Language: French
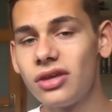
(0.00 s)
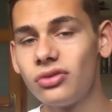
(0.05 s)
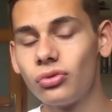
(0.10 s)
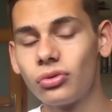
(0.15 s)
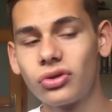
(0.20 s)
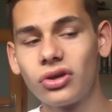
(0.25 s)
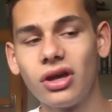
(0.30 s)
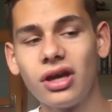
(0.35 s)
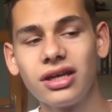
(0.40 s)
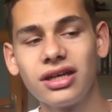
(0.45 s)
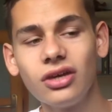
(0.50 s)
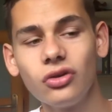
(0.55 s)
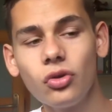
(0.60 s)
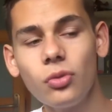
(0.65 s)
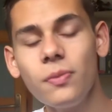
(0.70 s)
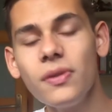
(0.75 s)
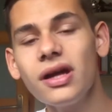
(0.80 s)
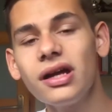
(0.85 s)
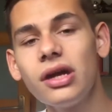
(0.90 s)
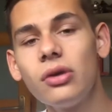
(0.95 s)
Donc, quelque
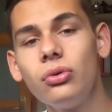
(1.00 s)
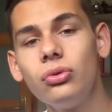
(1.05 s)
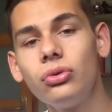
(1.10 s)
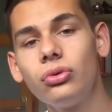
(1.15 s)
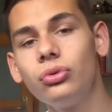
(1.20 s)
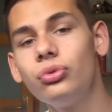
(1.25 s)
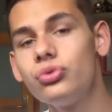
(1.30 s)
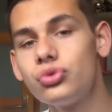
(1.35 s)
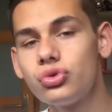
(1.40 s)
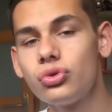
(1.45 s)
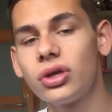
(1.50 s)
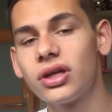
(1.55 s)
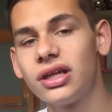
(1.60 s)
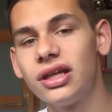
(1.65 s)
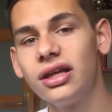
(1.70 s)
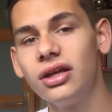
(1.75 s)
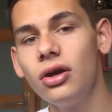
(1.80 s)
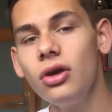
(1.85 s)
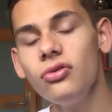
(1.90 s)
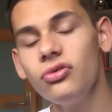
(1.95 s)
part, là où le clown joue avec
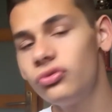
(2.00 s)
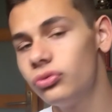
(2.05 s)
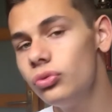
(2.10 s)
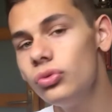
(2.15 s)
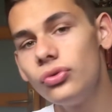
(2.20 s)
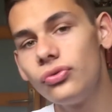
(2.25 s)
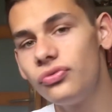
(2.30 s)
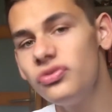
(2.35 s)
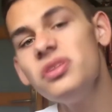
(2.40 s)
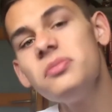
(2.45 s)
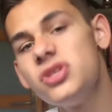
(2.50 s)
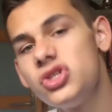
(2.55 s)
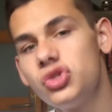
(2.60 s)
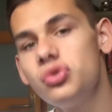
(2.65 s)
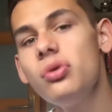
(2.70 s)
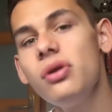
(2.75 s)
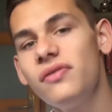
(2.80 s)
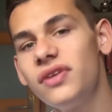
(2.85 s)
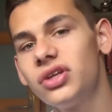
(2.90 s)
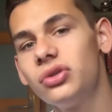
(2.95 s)
les gosses, nous, le film, il
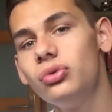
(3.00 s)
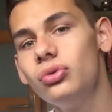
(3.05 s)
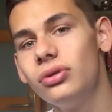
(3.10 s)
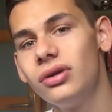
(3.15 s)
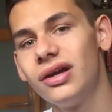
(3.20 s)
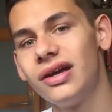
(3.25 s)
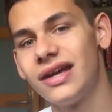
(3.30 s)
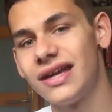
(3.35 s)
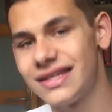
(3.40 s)
joue avec nous.